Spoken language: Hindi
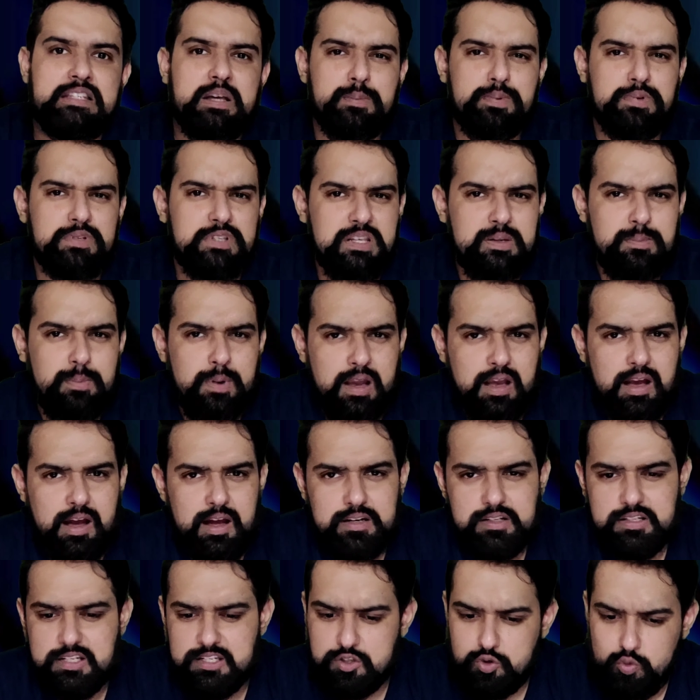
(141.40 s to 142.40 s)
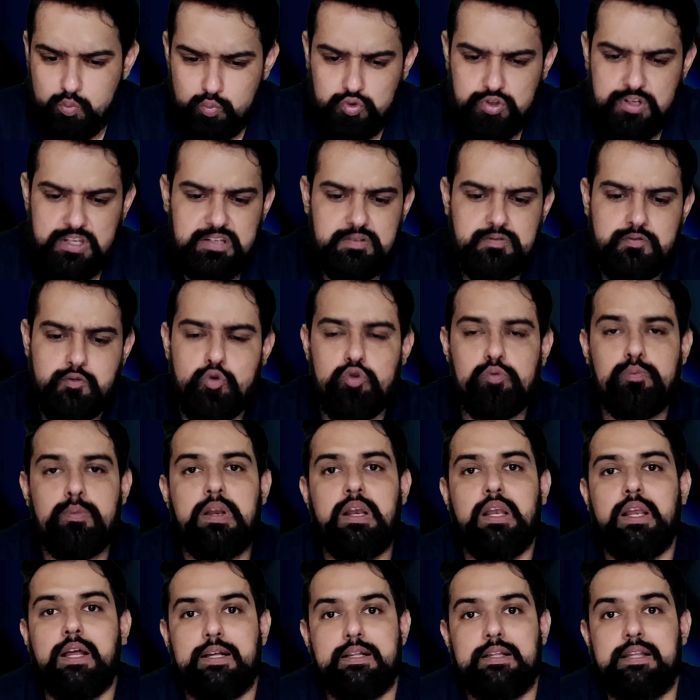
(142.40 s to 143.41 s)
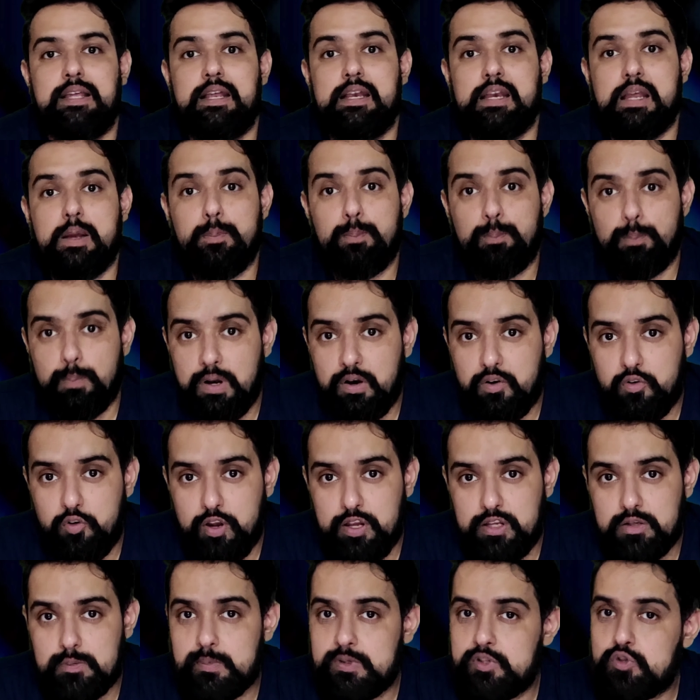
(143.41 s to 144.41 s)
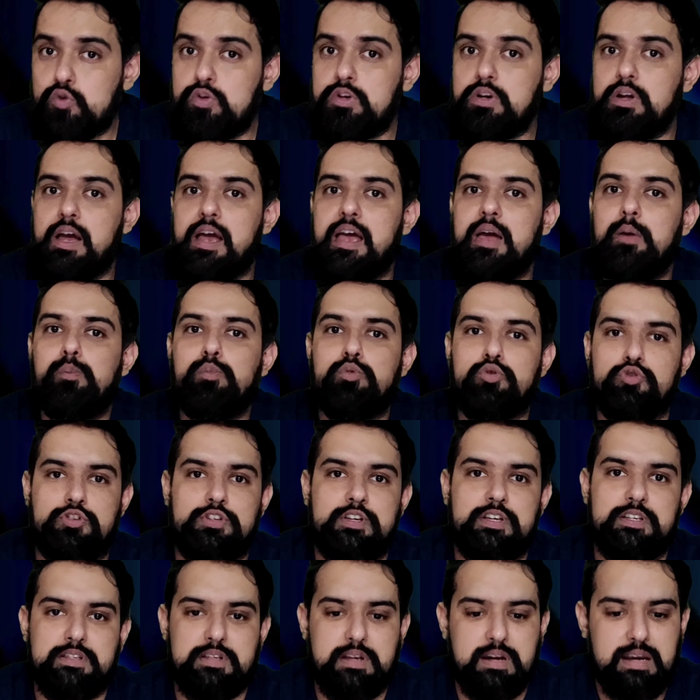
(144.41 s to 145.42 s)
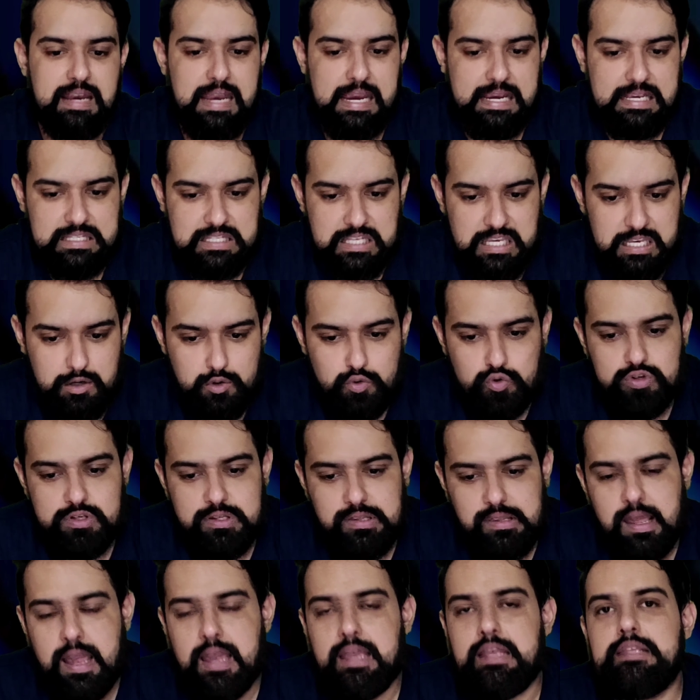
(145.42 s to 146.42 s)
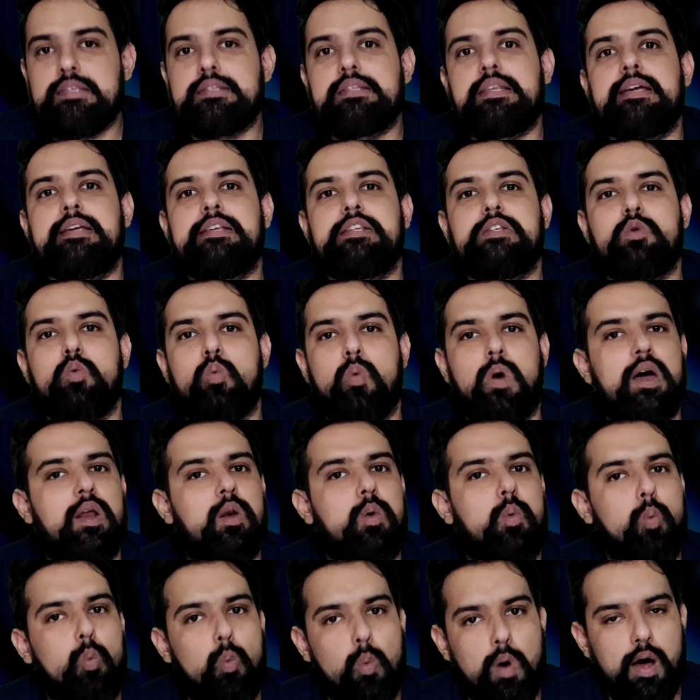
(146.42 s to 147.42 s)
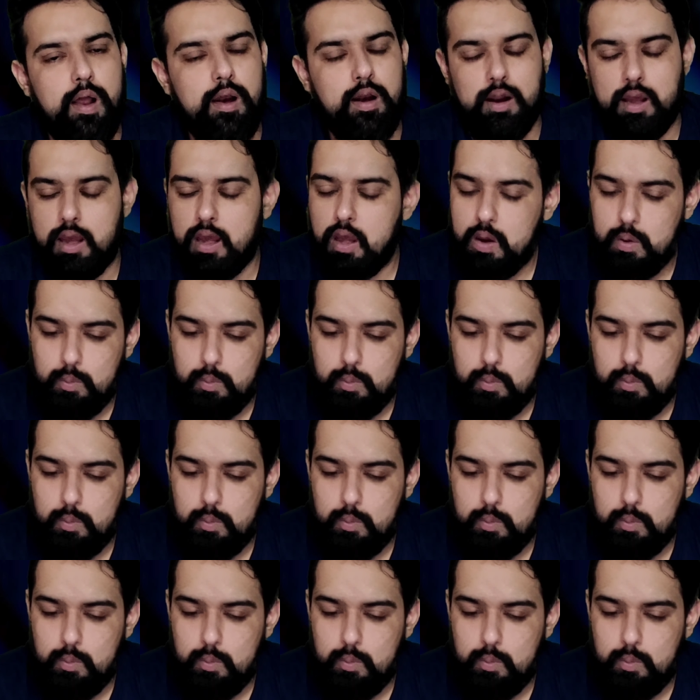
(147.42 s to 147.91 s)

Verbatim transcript: सबसे बेकार चीज़ जो मुझे इस फ़ोन में लगती है इनके मिड रेंज में जो इनका है प्रोसेसर एक्जीनोज नाइन सिक्स वन वन